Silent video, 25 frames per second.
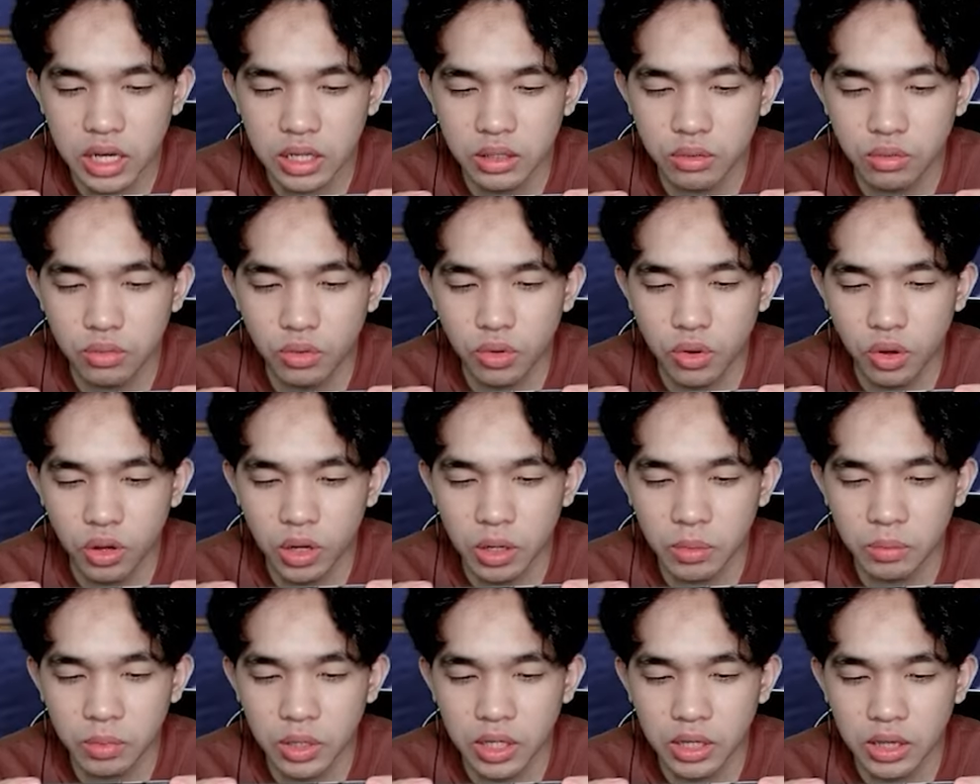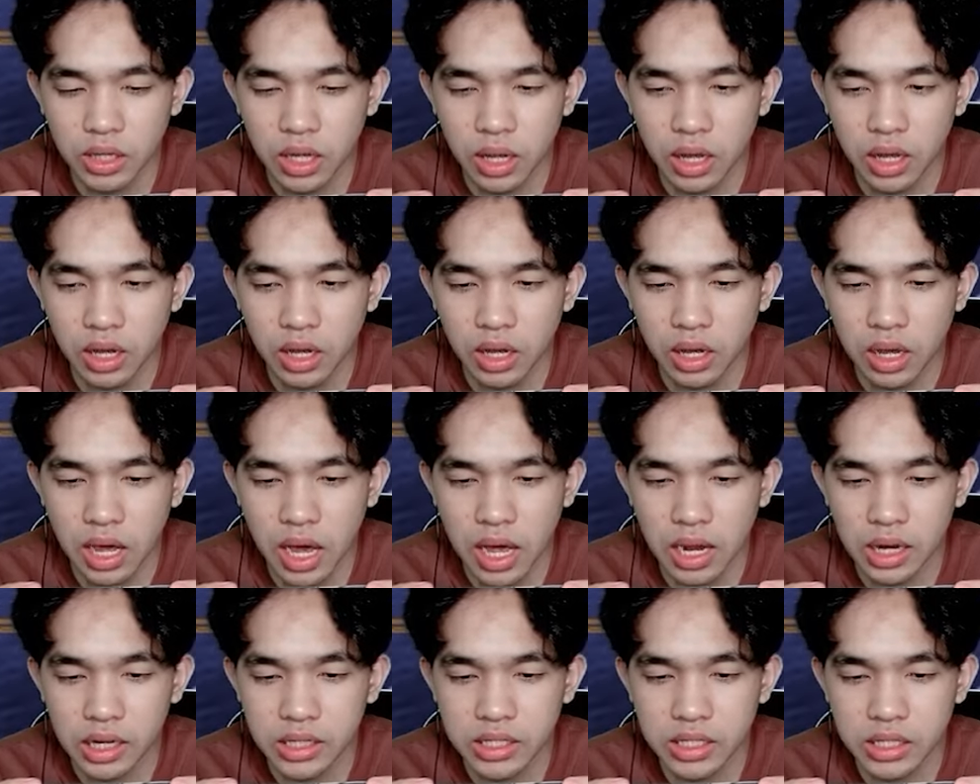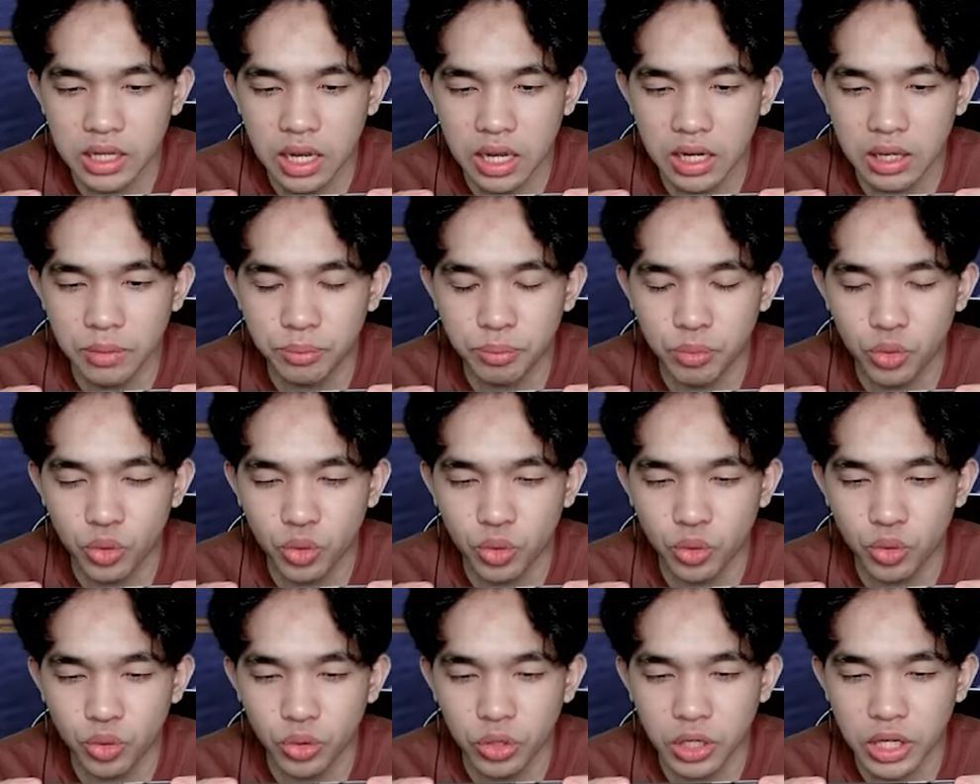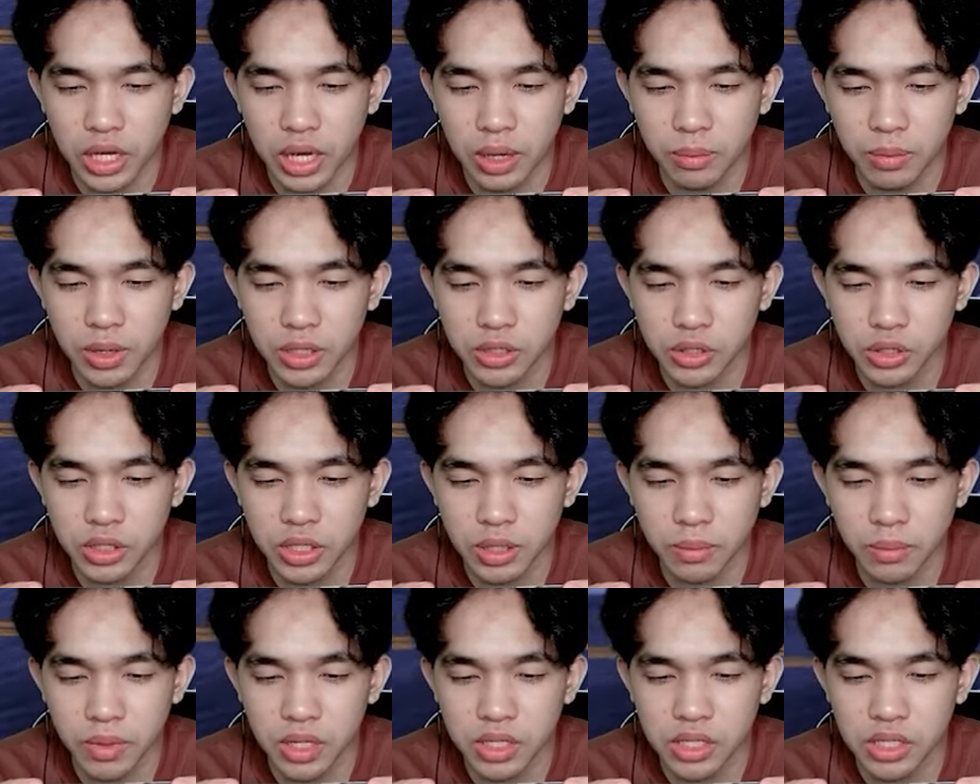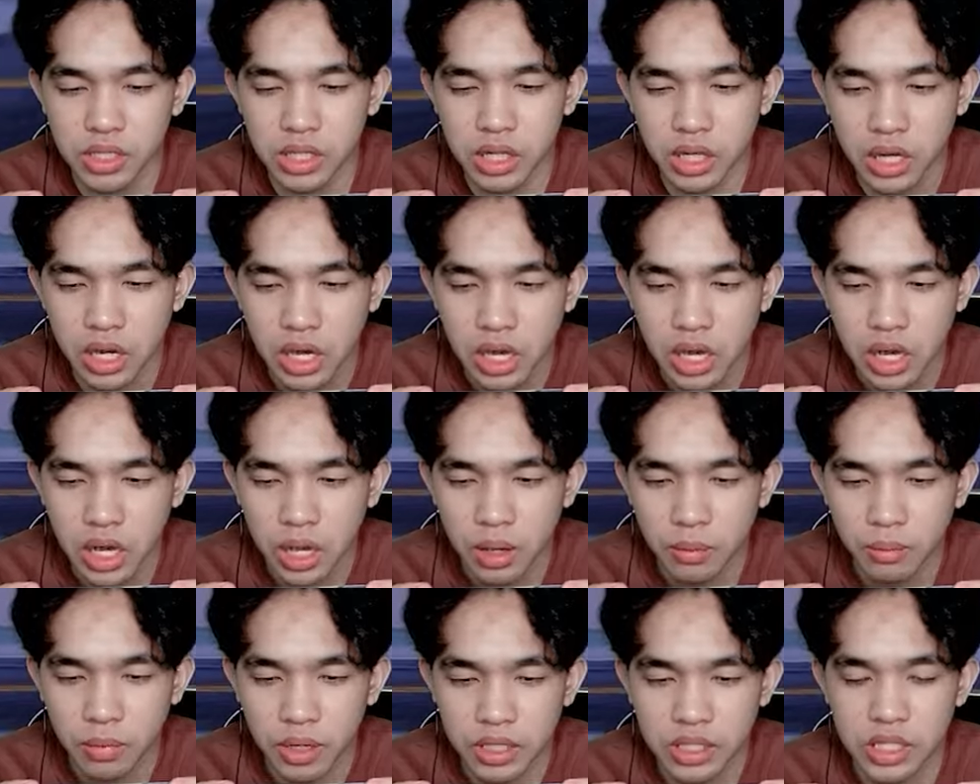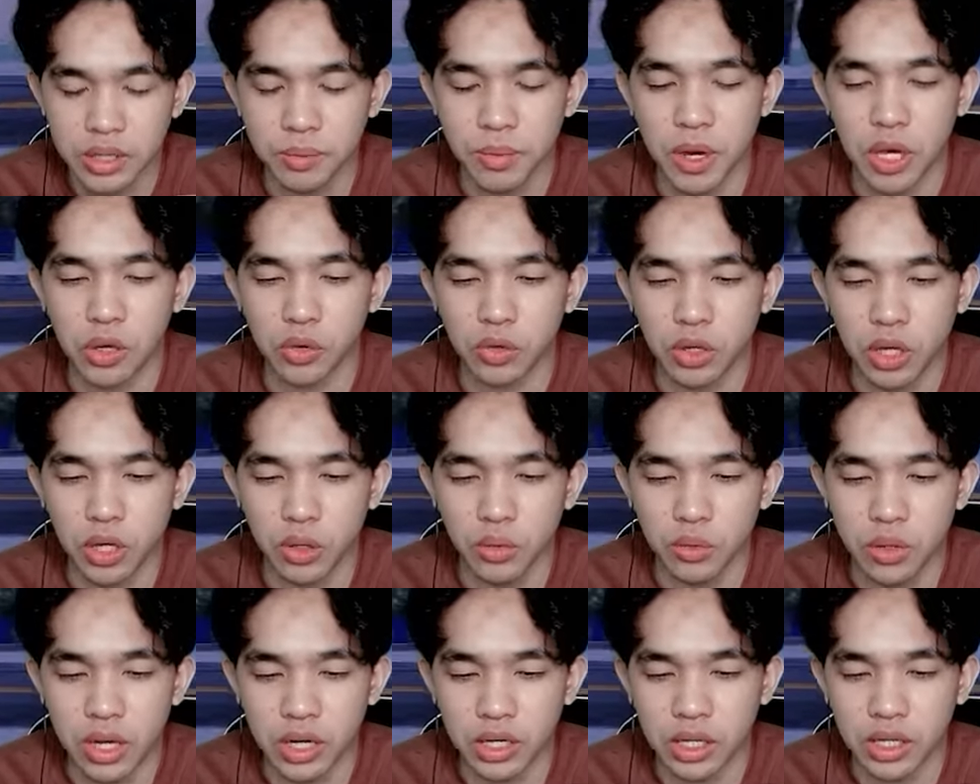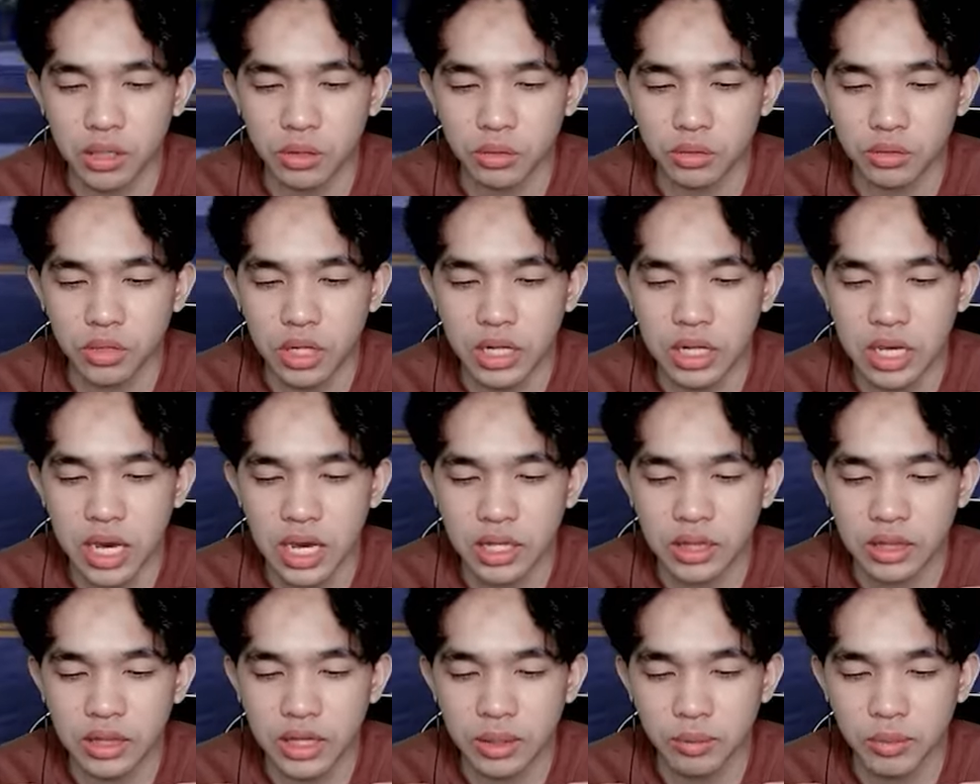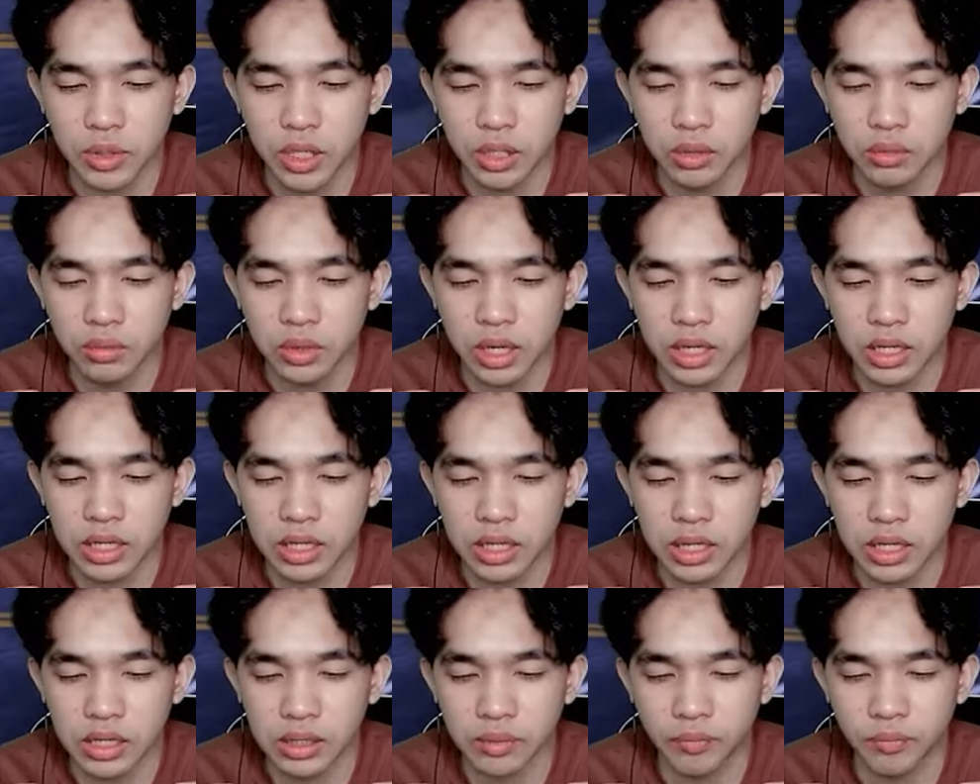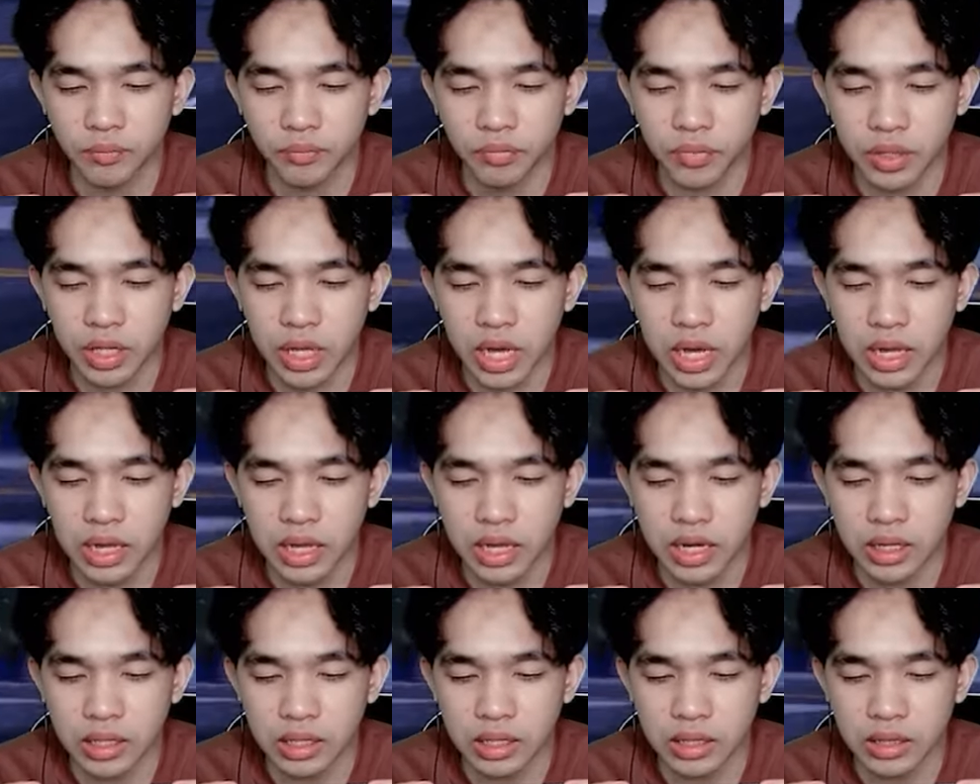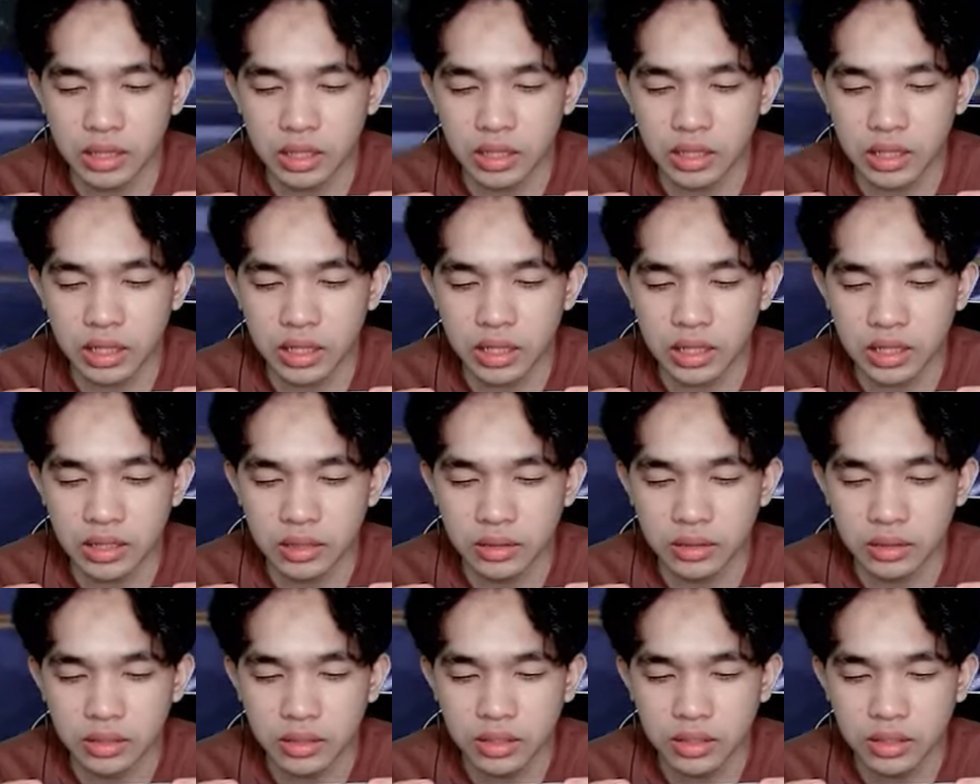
Aduh, golem kita kalah sekali pukul ya. Maksudnya masih masih baru keluar gitu, udah dihantam duluan ya. Gagal kita tadi.